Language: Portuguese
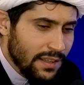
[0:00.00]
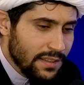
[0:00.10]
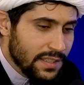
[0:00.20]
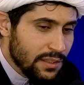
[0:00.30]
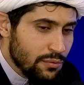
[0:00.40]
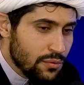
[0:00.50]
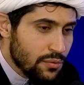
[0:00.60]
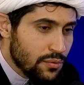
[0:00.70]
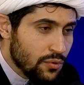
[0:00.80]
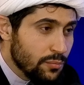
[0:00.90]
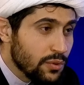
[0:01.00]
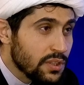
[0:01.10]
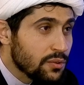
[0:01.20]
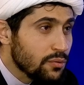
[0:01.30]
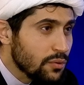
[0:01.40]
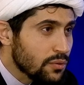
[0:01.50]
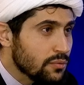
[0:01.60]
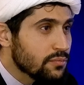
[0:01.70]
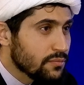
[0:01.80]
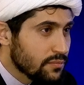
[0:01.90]
Deus comunicou
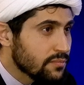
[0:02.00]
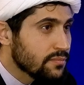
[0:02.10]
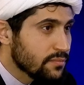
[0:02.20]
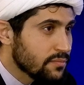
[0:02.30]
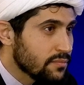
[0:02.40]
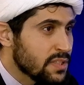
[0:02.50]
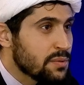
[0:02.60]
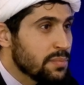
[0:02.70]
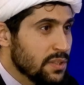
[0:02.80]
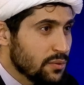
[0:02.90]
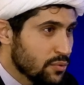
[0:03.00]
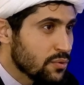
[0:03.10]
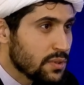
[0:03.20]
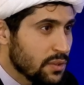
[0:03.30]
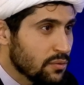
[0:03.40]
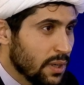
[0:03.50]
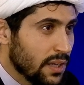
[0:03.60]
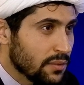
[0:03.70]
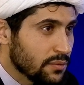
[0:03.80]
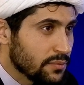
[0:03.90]
com espíritos do ser
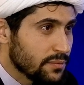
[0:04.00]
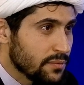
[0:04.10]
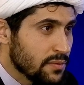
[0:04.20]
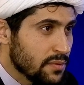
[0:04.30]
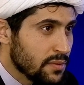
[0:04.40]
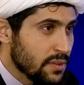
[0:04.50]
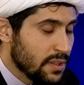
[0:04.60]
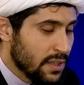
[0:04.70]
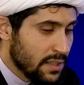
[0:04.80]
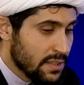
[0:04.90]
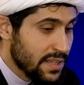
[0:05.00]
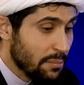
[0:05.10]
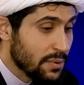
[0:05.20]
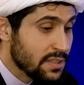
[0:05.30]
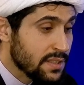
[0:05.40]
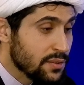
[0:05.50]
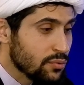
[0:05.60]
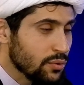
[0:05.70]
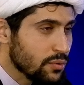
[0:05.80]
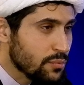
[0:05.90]
humano. Ele se
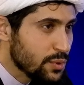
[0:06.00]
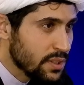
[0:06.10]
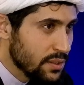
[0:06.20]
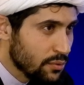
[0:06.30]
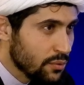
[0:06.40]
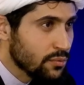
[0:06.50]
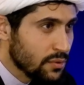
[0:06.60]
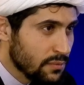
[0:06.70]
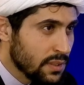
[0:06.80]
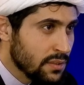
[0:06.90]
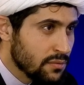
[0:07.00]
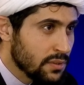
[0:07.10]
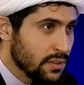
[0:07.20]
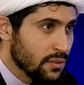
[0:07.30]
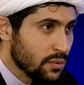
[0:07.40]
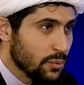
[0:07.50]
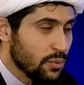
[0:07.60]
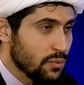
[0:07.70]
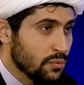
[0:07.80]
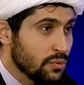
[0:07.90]
apresentou como Senhor do Universo, né?
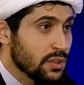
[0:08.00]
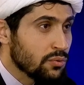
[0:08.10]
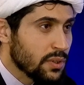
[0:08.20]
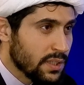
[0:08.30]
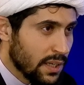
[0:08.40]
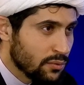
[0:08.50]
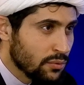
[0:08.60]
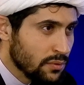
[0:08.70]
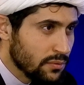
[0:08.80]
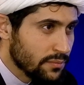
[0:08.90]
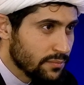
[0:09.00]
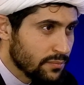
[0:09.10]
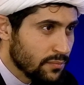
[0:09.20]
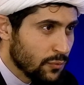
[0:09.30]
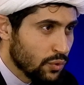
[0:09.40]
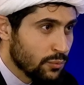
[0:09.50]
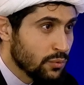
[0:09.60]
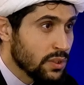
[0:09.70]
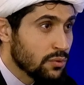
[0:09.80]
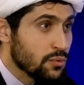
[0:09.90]
como único Criador, como
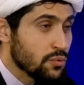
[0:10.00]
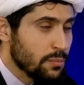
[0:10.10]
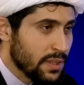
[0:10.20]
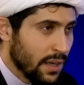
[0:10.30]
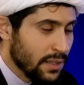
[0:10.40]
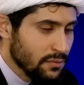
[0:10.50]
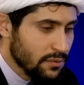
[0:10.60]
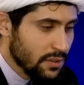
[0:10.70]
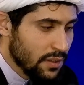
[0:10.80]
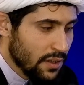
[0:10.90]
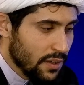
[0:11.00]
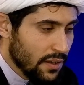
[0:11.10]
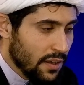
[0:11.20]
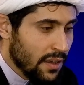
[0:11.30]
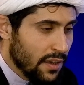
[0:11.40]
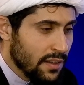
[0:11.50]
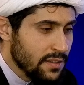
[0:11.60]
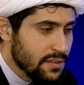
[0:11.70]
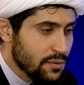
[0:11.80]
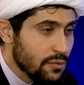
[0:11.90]
único soberano. E
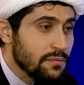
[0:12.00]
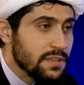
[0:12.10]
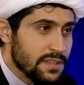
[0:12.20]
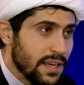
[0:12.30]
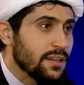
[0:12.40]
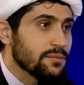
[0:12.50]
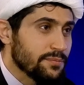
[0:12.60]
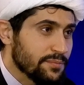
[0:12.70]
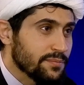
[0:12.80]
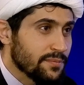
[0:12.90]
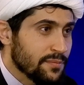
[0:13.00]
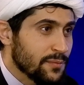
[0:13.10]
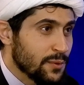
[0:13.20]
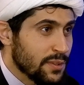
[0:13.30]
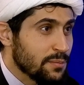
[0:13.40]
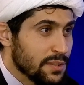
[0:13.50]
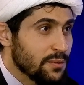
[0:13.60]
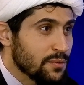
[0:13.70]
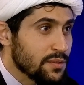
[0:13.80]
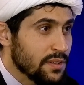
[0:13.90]
eles se confessaram. Nós temos
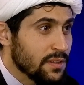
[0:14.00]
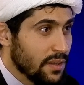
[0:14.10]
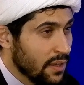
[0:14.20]
reconheceram.